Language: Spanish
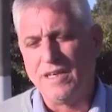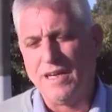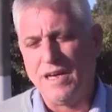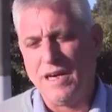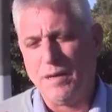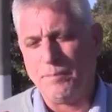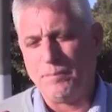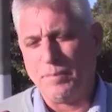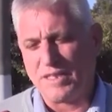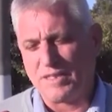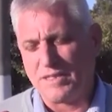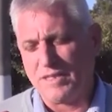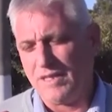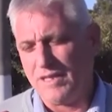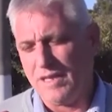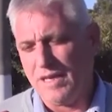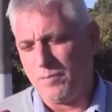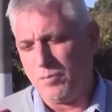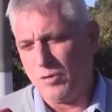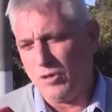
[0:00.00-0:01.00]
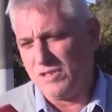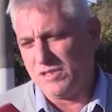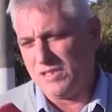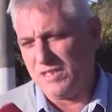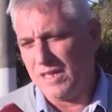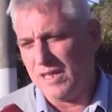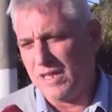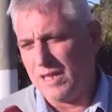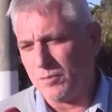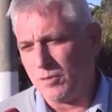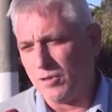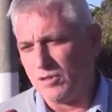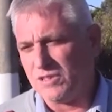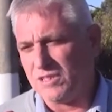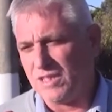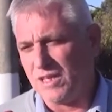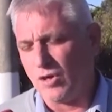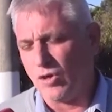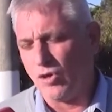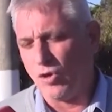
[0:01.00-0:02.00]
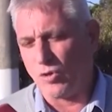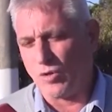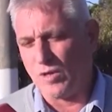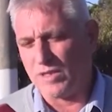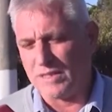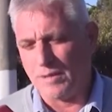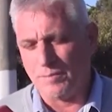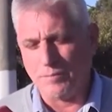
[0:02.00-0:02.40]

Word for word: a partir de la policía de la provincia de Córdoba.